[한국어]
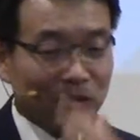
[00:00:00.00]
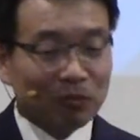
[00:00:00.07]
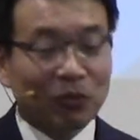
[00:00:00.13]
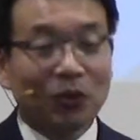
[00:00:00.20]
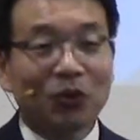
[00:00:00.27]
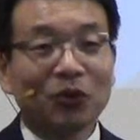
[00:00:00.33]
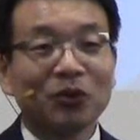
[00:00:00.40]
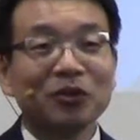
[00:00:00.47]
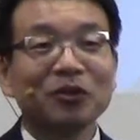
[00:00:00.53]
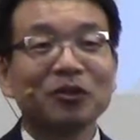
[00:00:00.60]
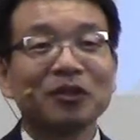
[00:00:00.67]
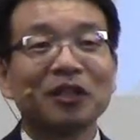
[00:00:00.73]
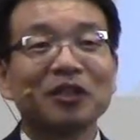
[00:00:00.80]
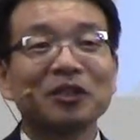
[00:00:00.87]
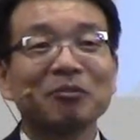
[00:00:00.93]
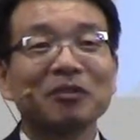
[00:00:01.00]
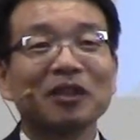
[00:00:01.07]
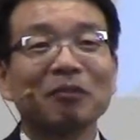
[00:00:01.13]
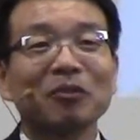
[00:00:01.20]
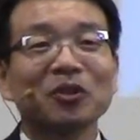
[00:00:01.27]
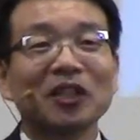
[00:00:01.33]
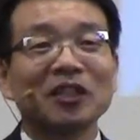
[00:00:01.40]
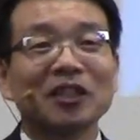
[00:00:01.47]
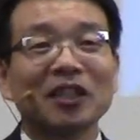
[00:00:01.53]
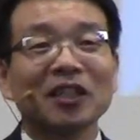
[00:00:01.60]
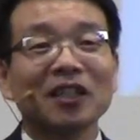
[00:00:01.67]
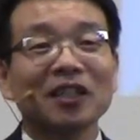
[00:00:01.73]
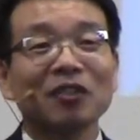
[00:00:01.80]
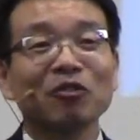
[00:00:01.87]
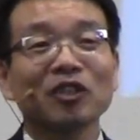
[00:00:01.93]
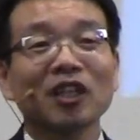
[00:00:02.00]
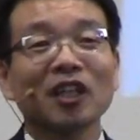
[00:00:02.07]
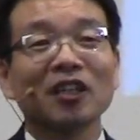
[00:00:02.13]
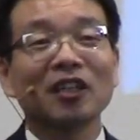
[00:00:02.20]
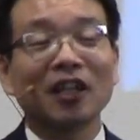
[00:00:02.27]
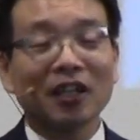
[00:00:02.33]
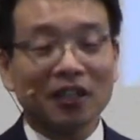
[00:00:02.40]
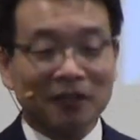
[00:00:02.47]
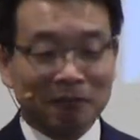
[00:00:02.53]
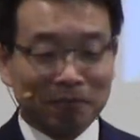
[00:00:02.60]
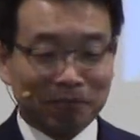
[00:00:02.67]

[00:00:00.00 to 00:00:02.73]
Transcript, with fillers: 뭐 어, 그랬습니다. 뭐 제자랑 하려고 그런 게 아니라